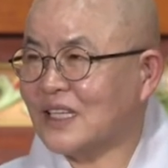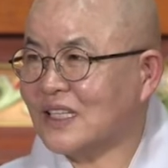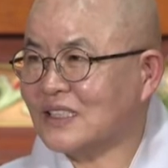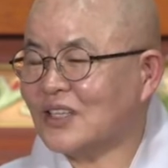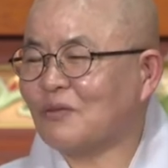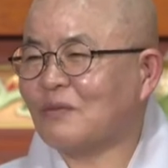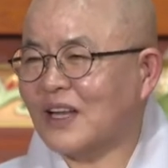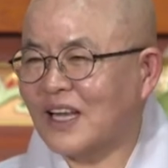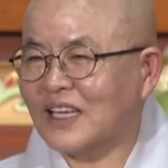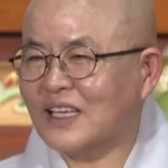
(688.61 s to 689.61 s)
그
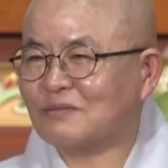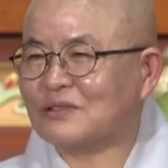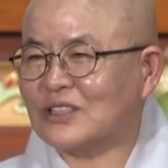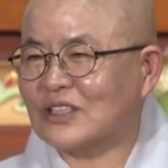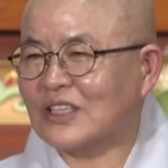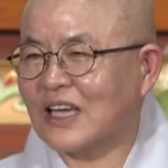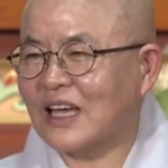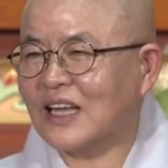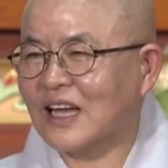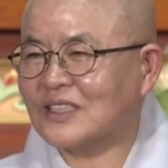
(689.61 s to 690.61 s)
정반왕이 부처님께
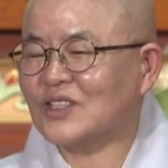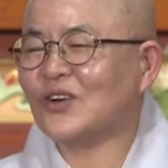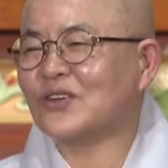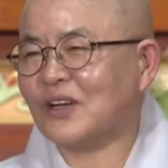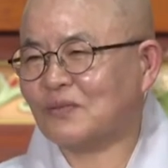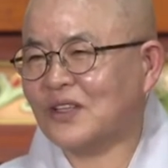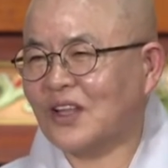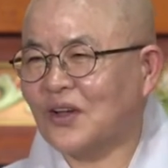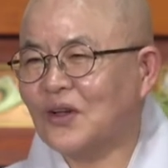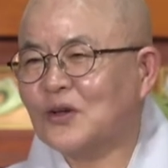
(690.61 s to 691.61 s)
하나 청을 합니다.